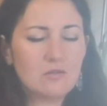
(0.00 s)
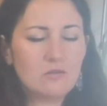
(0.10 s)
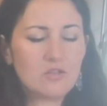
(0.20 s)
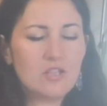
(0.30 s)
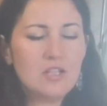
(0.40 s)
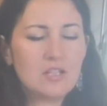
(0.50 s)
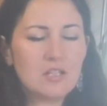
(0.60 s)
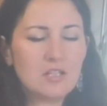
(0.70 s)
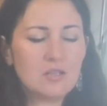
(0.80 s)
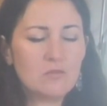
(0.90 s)
он уже
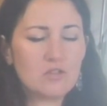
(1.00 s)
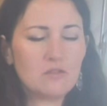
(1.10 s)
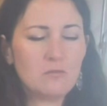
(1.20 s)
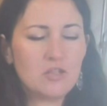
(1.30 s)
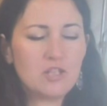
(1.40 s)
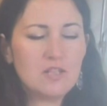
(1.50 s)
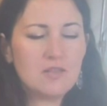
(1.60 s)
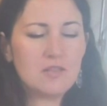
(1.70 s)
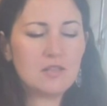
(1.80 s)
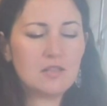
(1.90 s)
никак не может
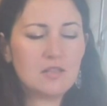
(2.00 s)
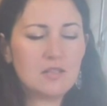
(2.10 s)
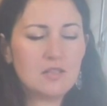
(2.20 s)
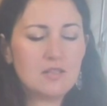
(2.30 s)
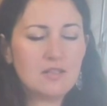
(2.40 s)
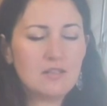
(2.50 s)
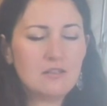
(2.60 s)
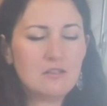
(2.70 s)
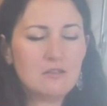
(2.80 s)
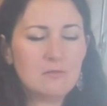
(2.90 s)
вмешаться
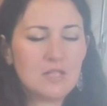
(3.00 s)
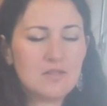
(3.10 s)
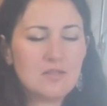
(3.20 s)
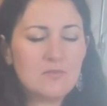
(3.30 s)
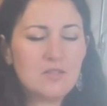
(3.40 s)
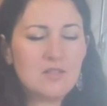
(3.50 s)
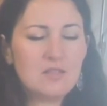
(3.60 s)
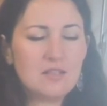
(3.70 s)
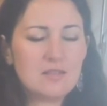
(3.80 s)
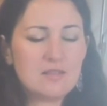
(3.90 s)
в процесс
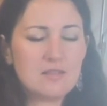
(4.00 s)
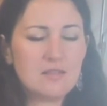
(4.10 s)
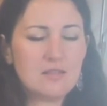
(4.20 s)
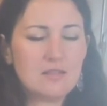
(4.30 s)
медитации,